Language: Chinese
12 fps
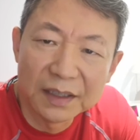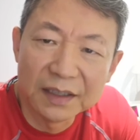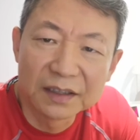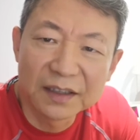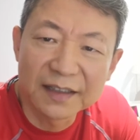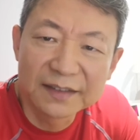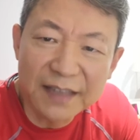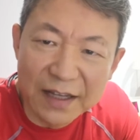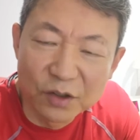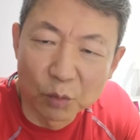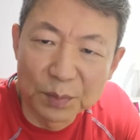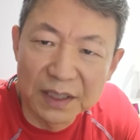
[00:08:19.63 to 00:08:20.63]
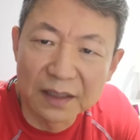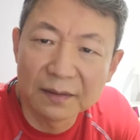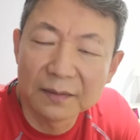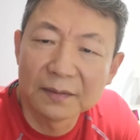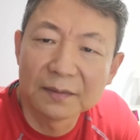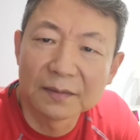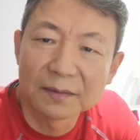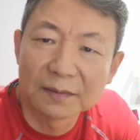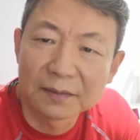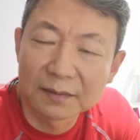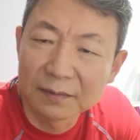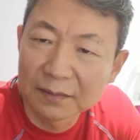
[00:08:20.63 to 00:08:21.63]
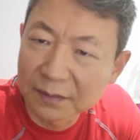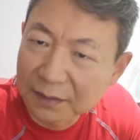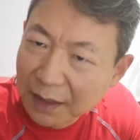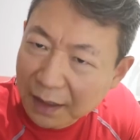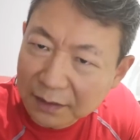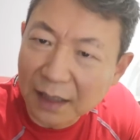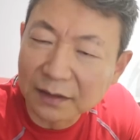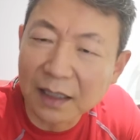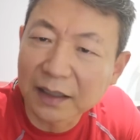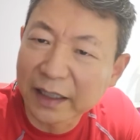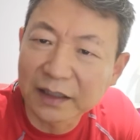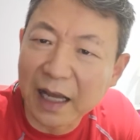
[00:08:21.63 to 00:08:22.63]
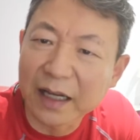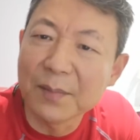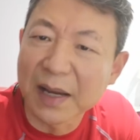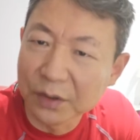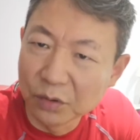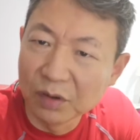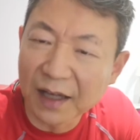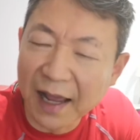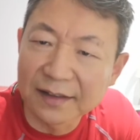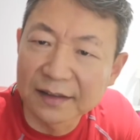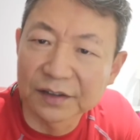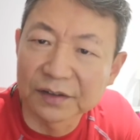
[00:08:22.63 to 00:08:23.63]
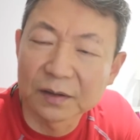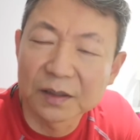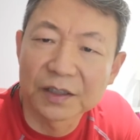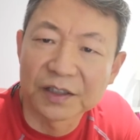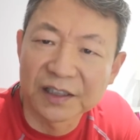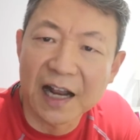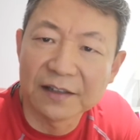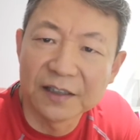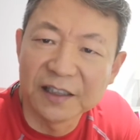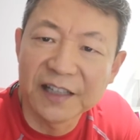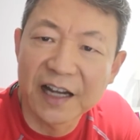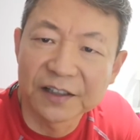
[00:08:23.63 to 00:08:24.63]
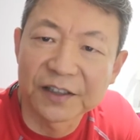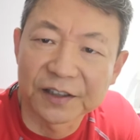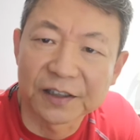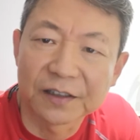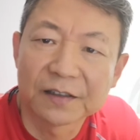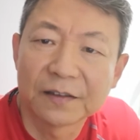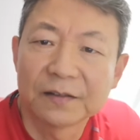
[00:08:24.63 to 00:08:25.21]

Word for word: 以色列再牛逼，他他他他他跟美军来一次实战经验试试。